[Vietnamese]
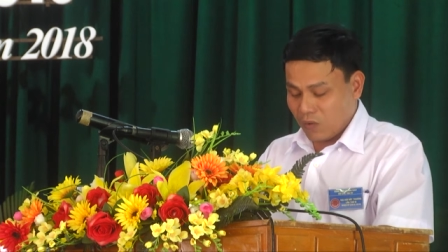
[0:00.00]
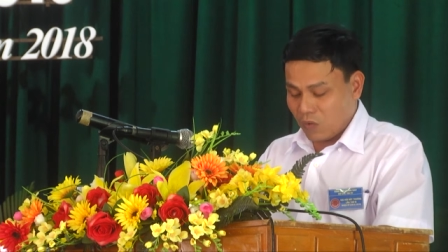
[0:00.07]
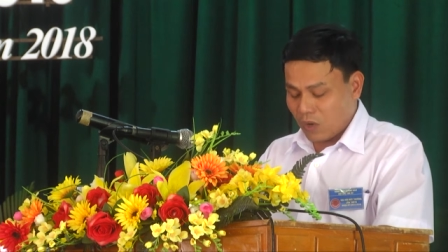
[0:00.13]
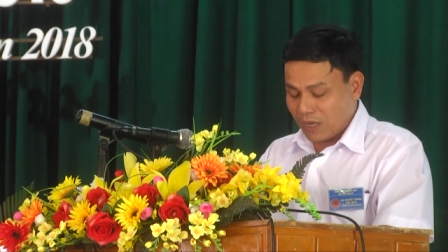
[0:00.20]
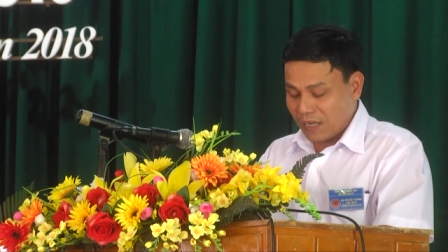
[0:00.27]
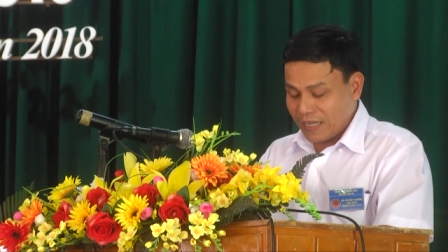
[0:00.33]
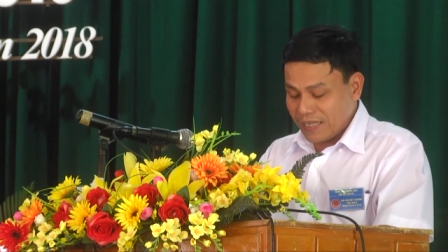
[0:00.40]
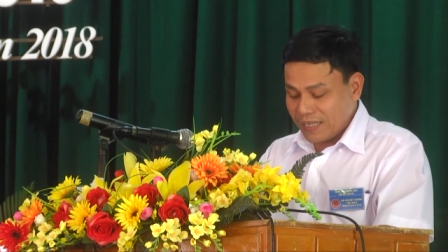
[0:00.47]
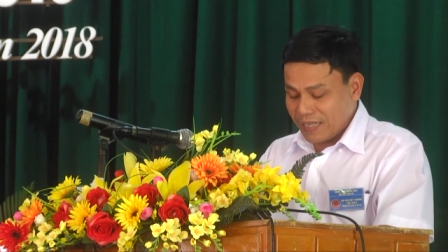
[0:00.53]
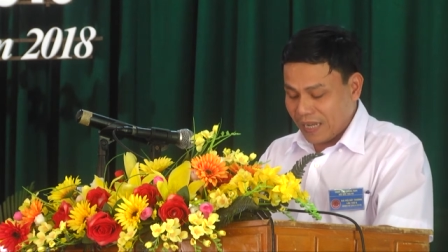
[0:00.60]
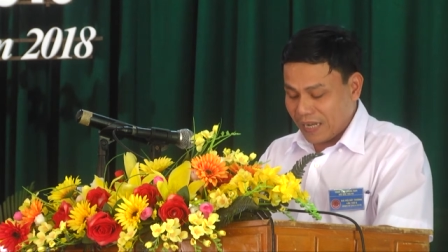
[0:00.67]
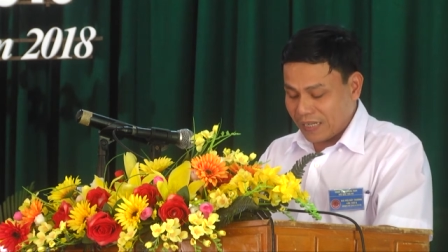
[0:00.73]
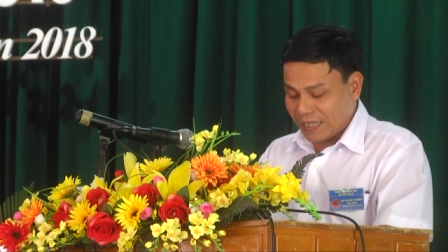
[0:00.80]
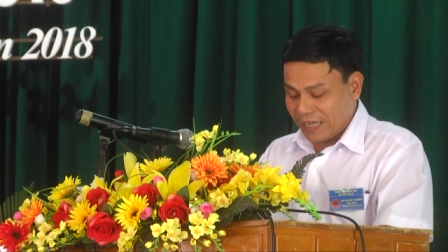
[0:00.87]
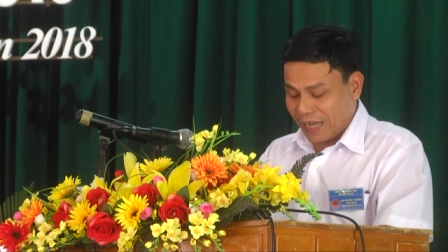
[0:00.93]
quản lý
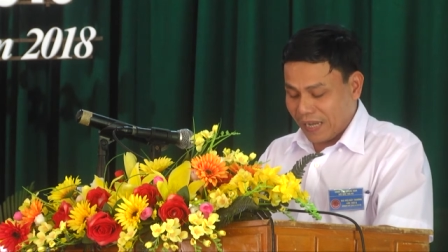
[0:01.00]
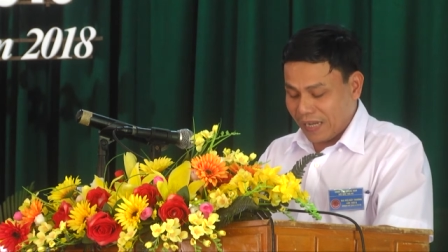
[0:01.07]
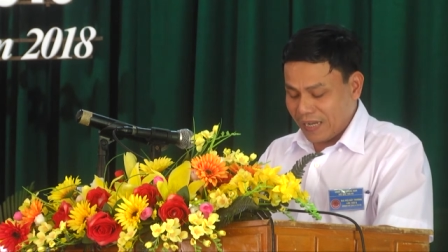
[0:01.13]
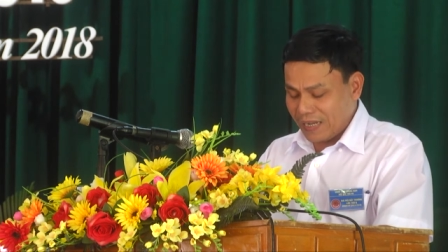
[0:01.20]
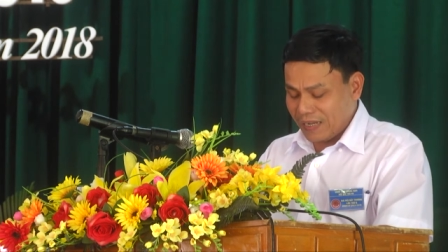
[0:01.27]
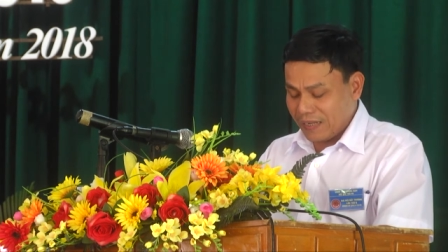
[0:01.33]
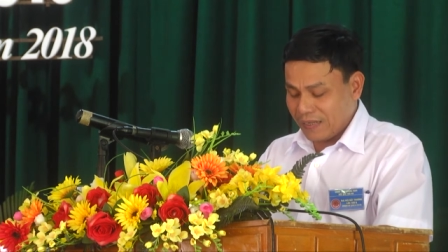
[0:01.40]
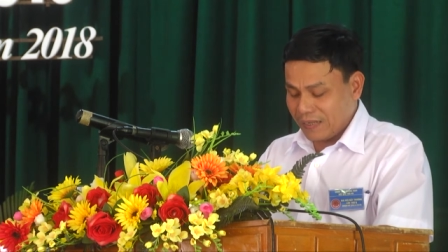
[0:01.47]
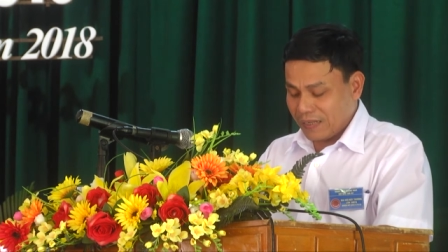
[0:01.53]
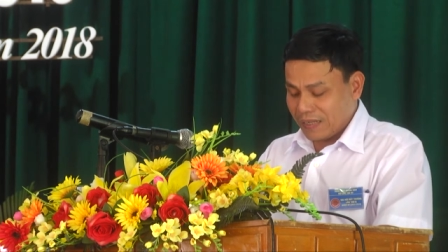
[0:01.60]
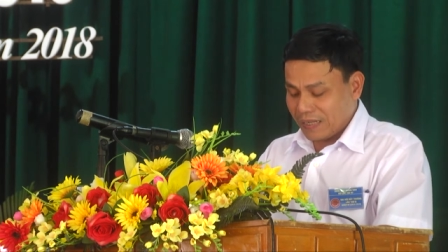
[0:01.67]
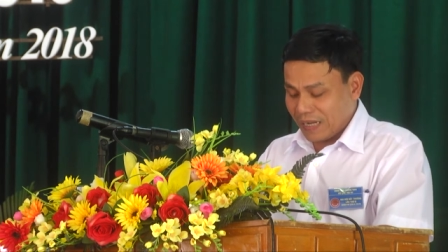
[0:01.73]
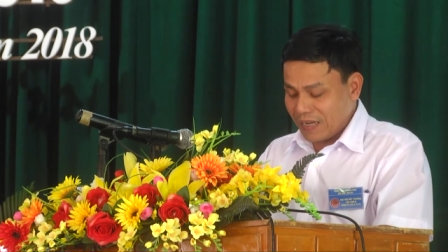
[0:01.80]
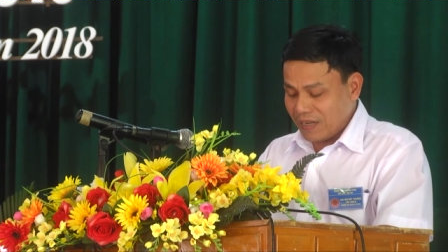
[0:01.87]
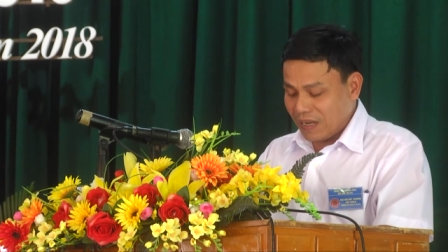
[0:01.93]
chặt chẽ
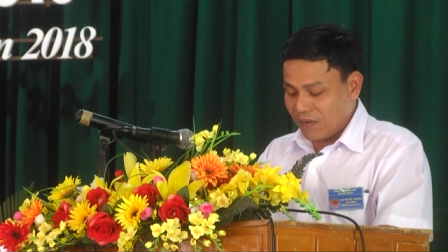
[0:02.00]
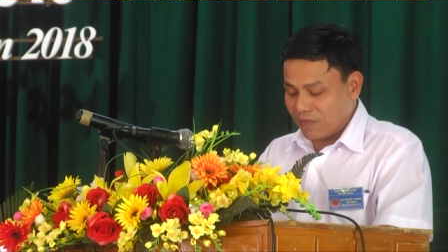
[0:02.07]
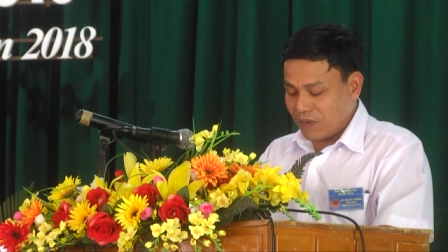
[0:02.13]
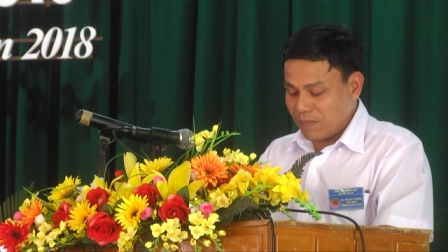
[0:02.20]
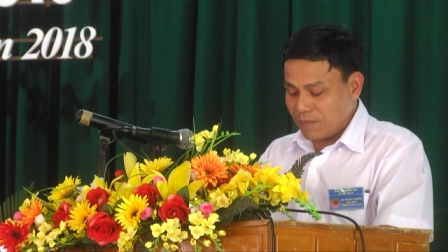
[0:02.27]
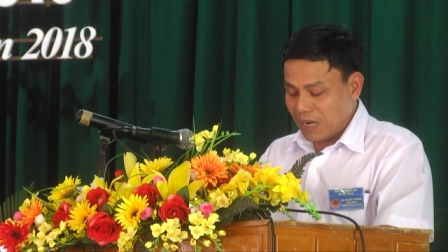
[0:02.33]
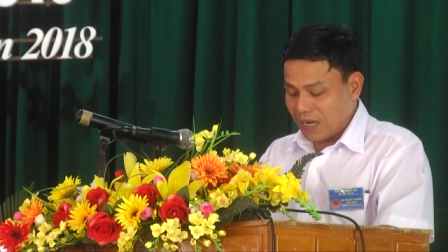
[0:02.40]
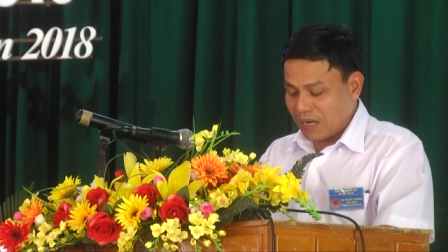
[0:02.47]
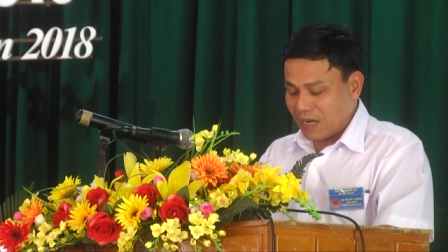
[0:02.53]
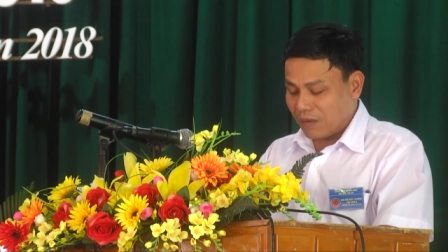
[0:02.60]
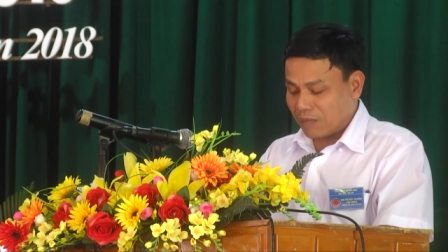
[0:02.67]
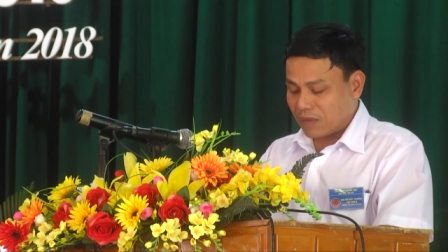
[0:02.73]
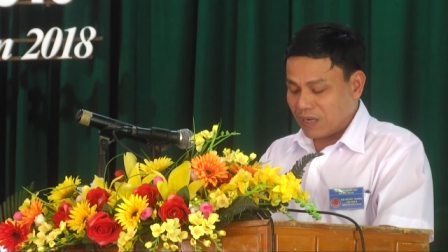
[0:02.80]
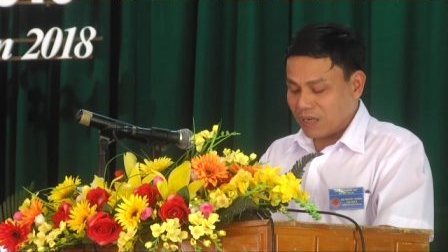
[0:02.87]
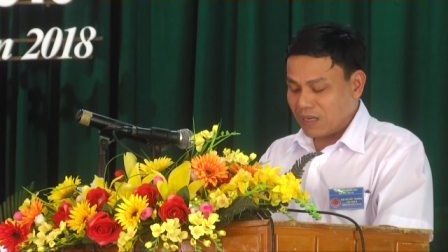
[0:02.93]
kết hợp với mở
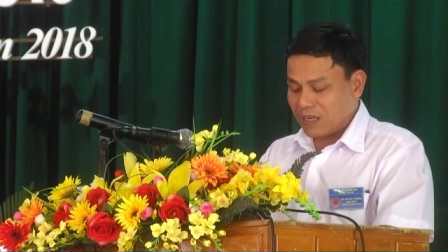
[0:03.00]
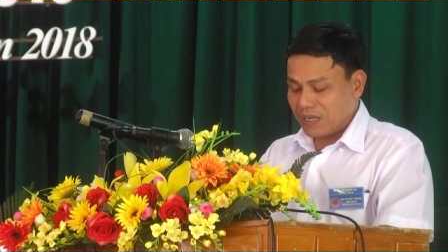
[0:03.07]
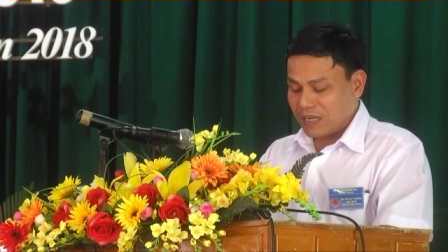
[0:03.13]
rộng các